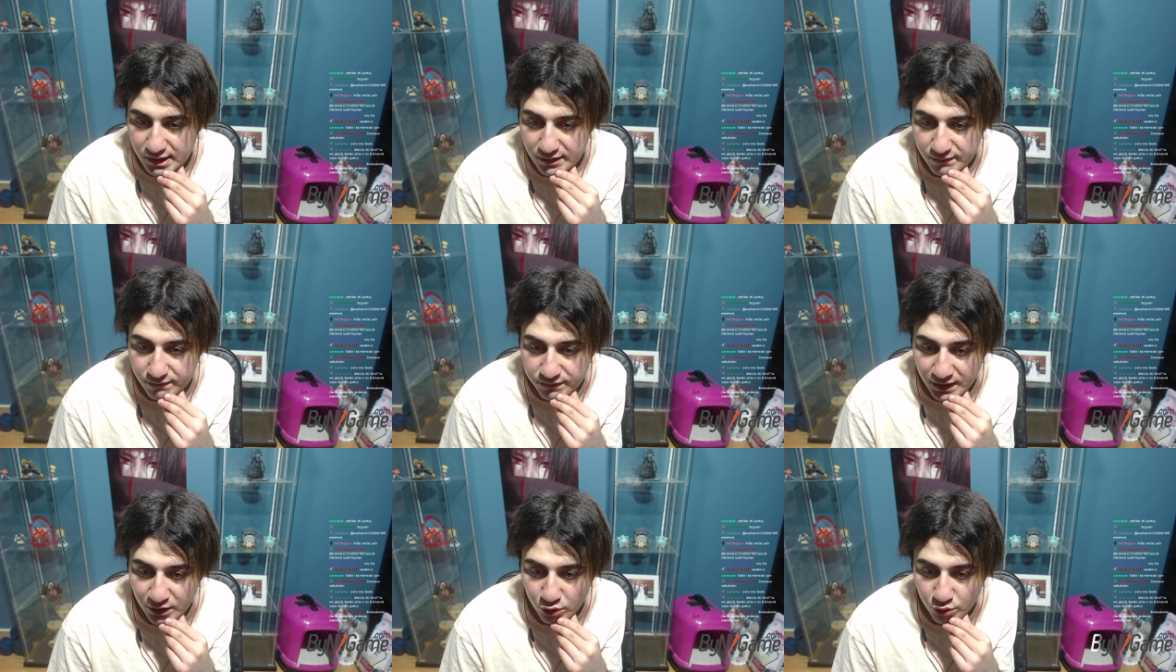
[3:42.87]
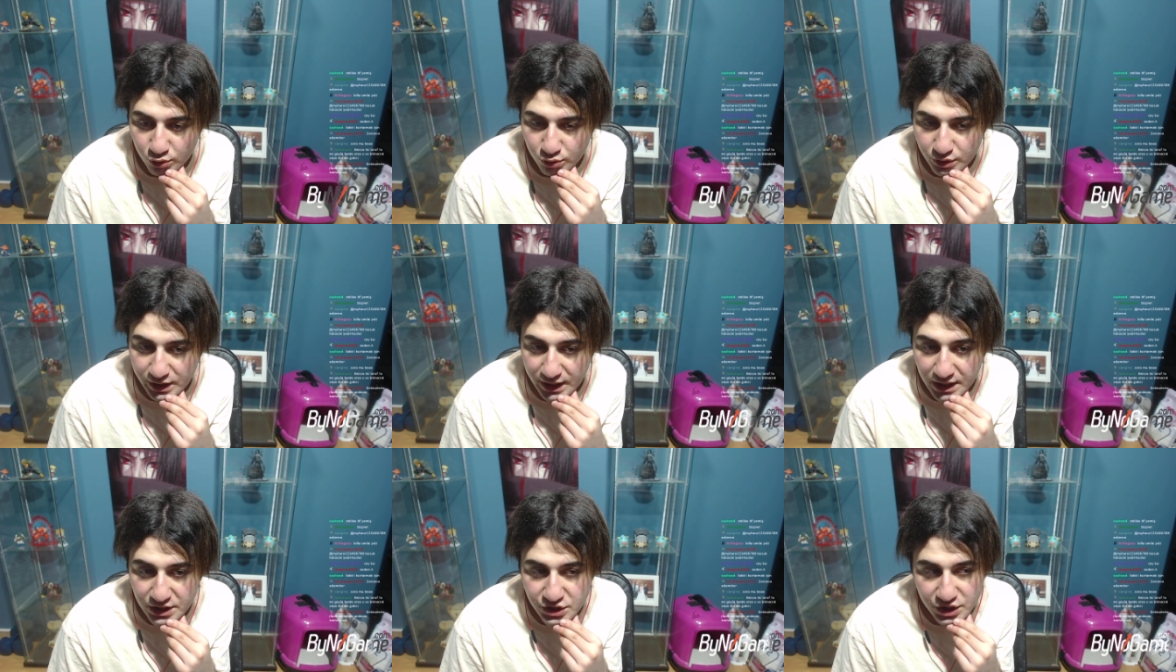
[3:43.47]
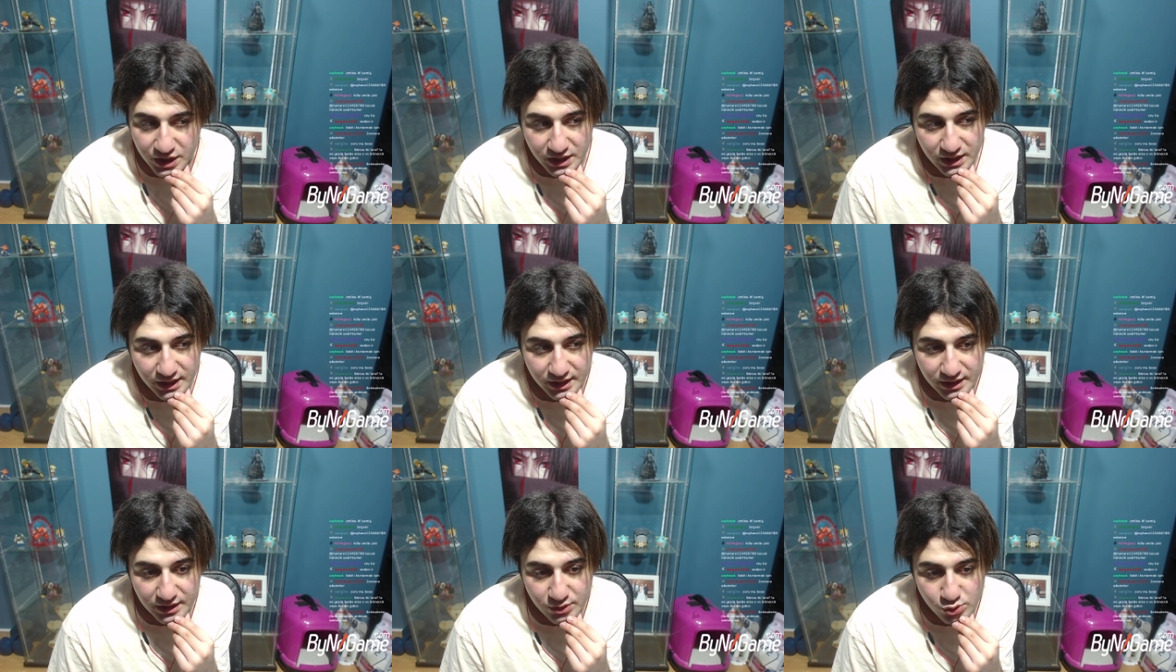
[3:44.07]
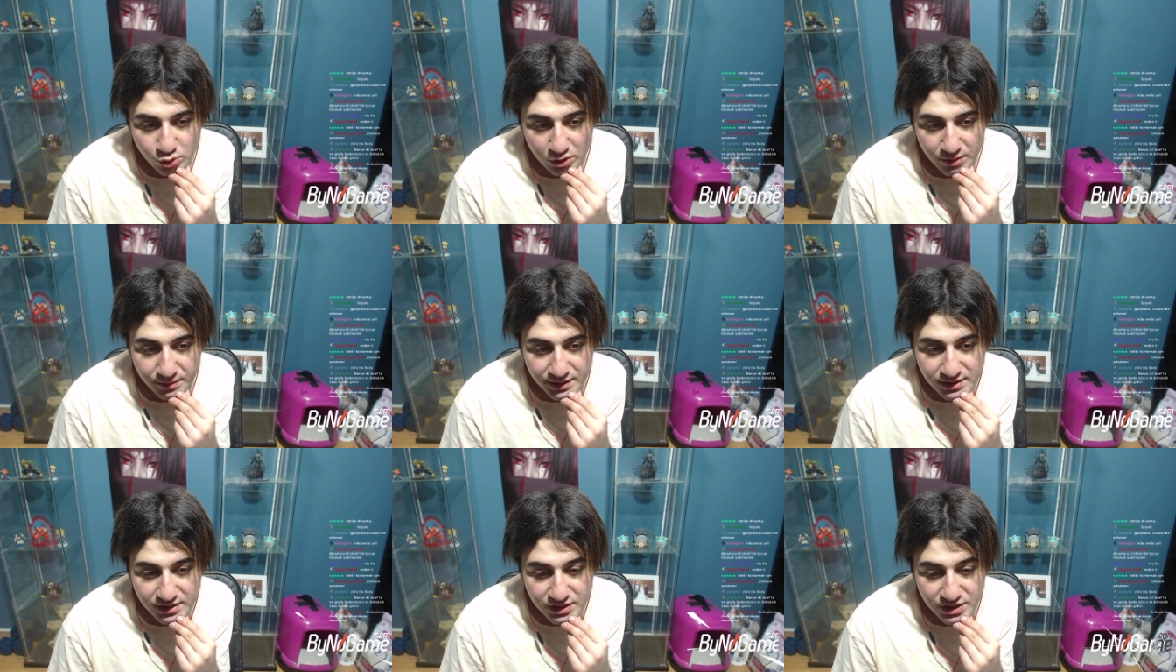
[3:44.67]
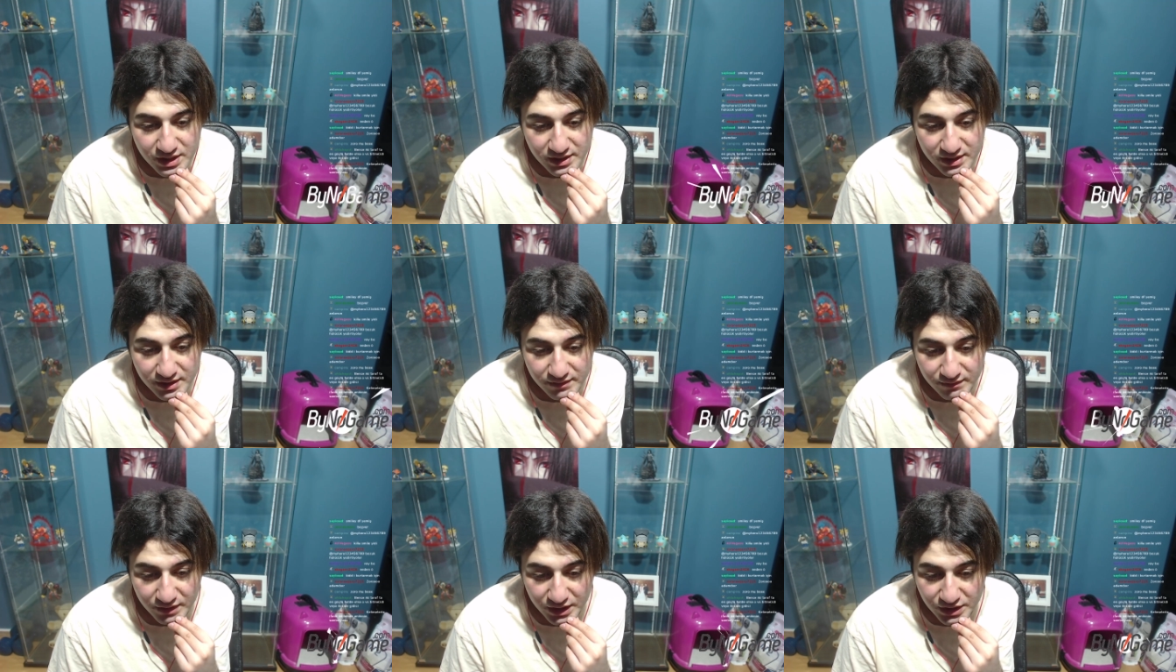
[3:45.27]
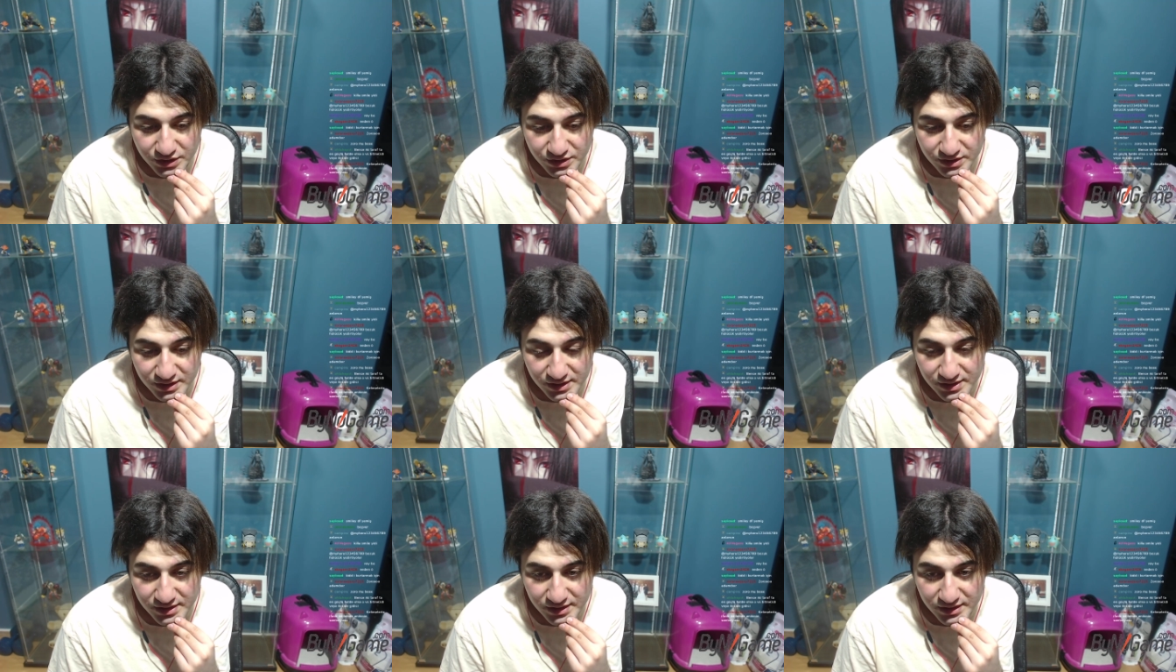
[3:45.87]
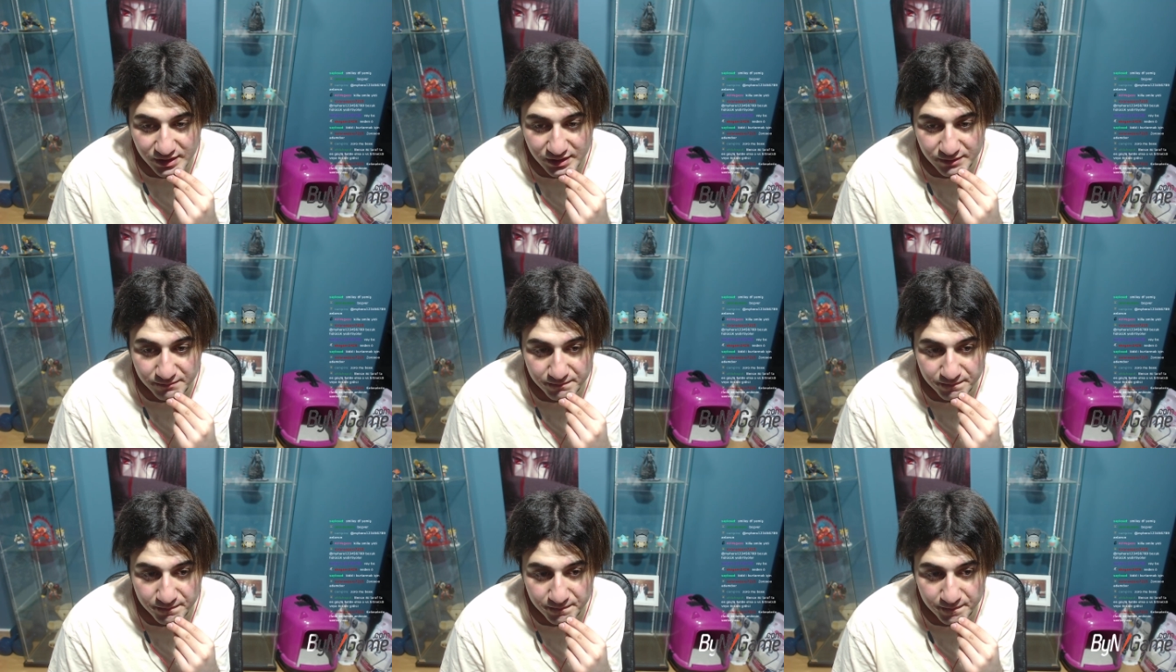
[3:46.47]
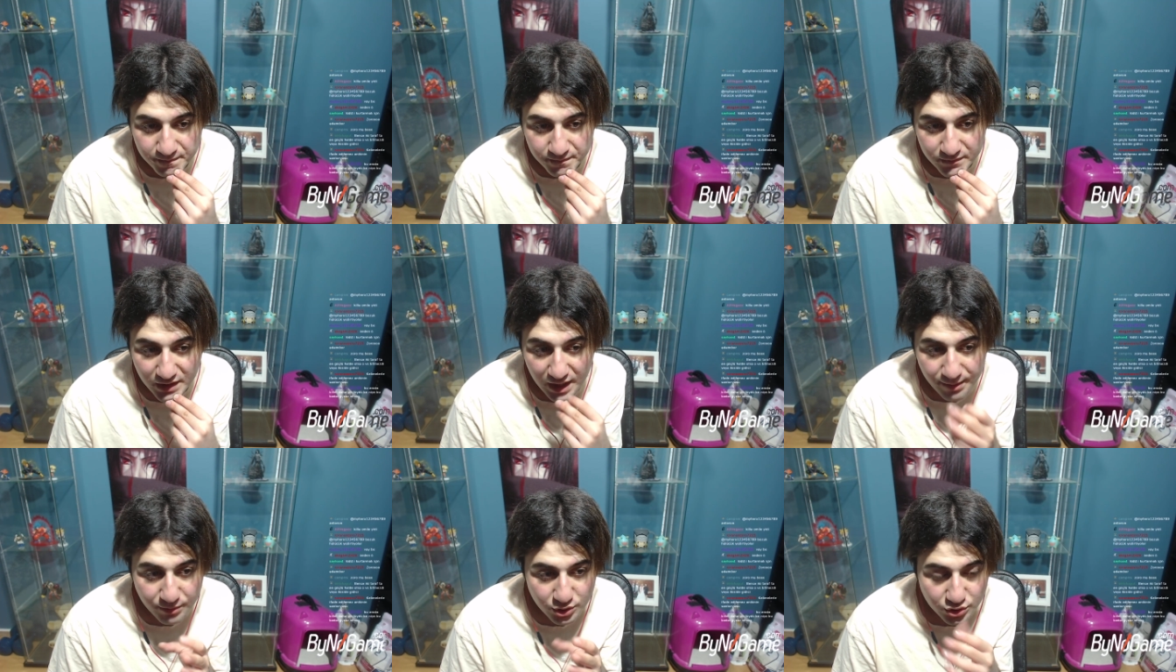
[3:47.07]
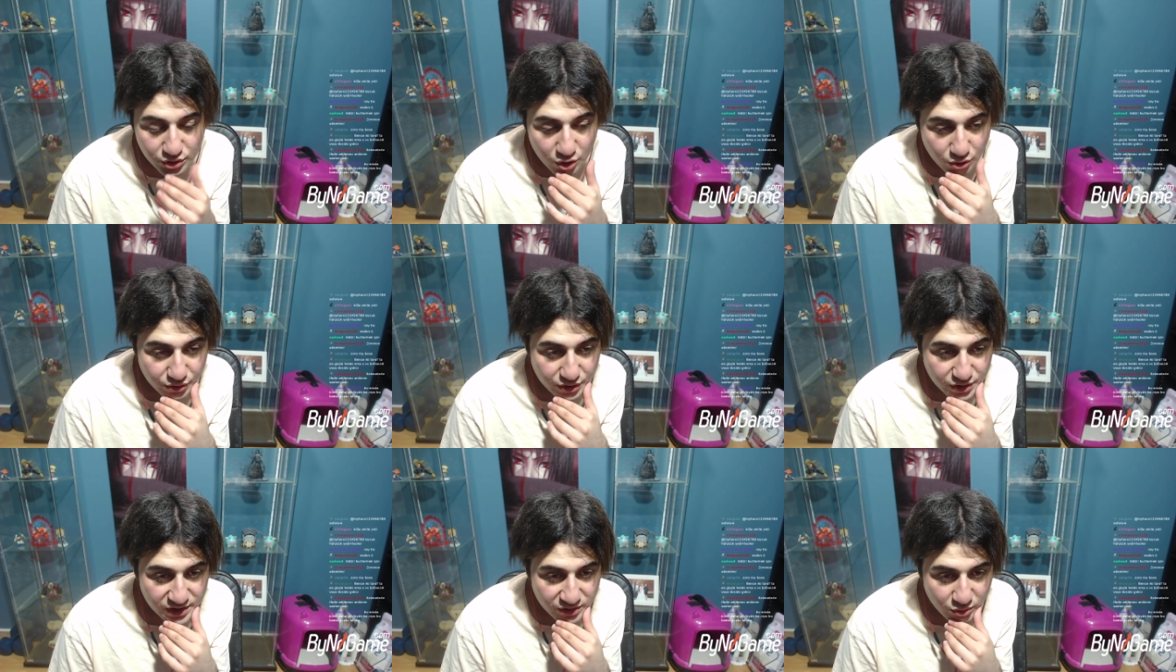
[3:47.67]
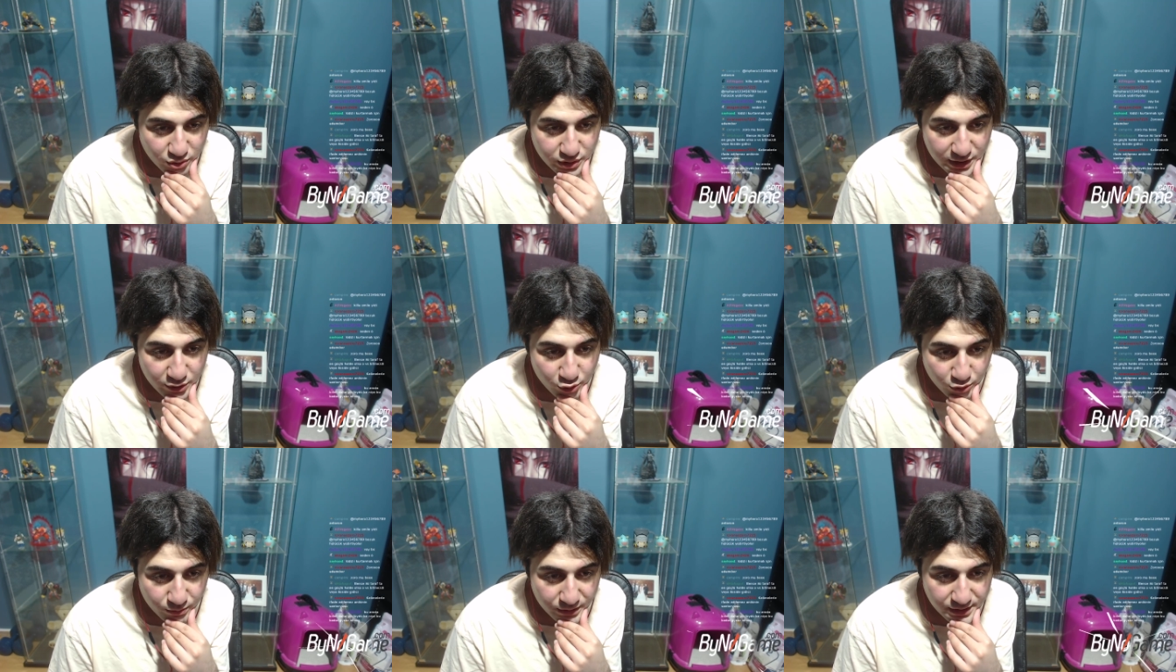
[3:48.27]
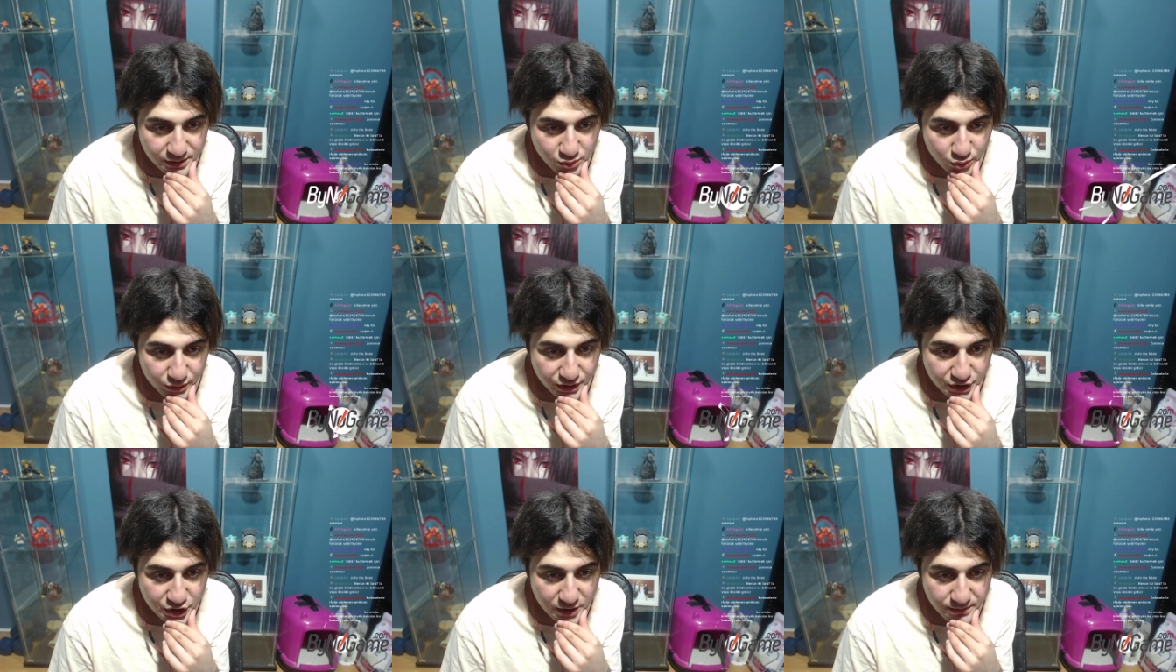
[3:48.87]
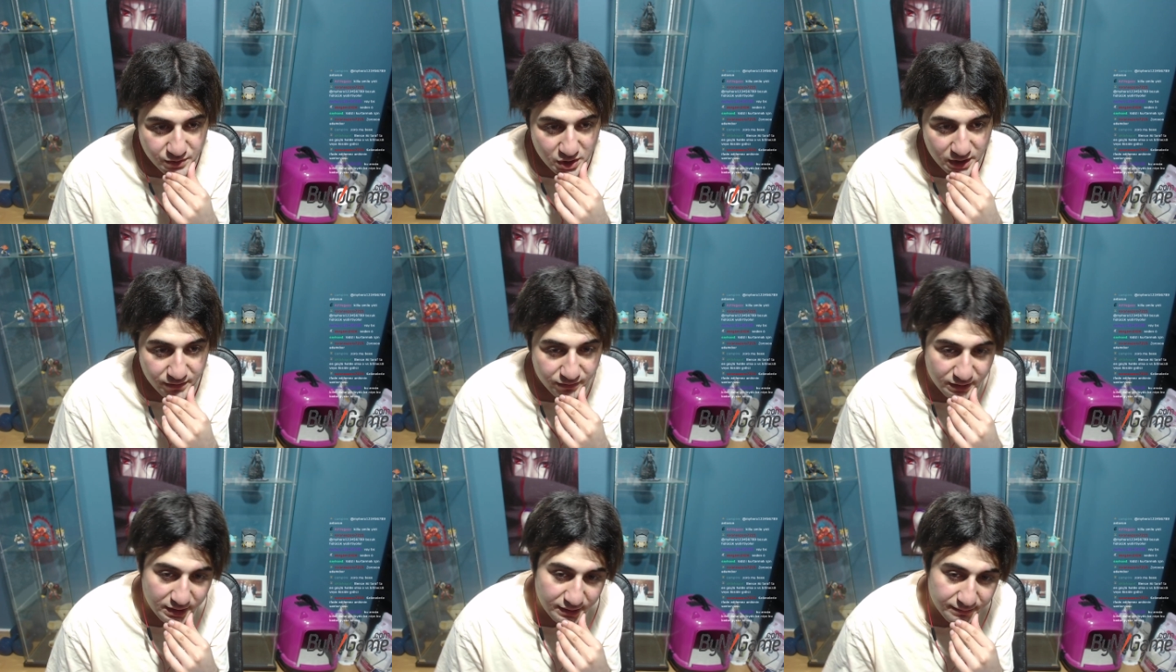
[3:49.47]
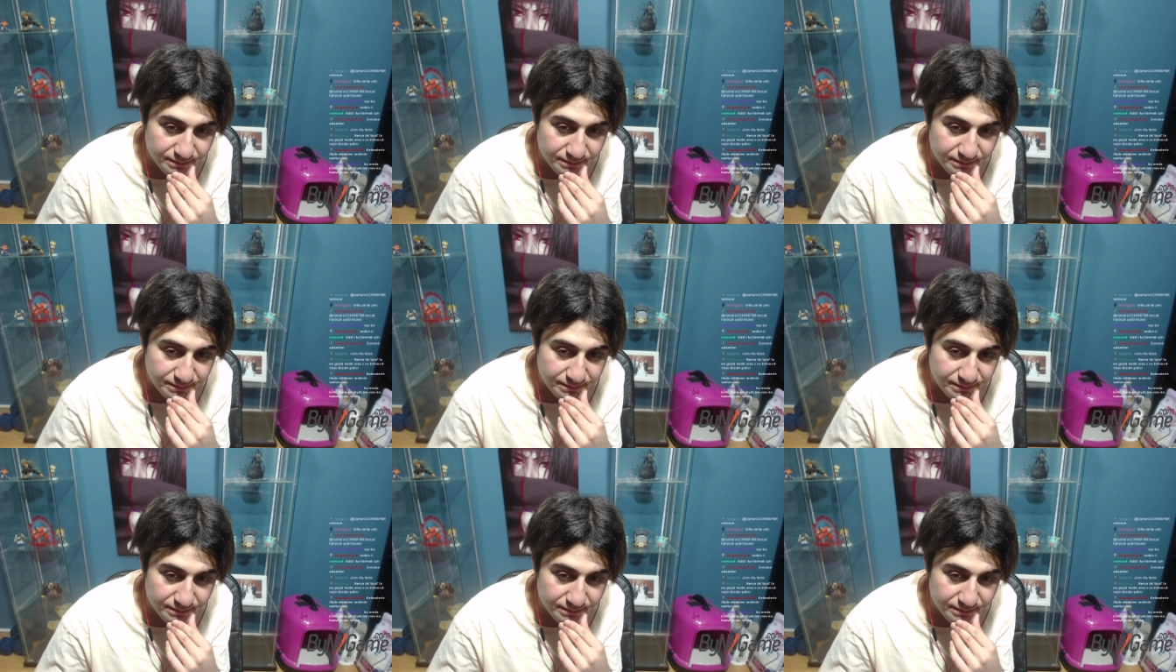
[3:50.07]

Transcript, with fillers: Vano'nun geleceğiyle ilgili söylemek isteyeceklerim var açıkçası. Ama önce sizin özel yorumlarınızı okuyacağım tayfa.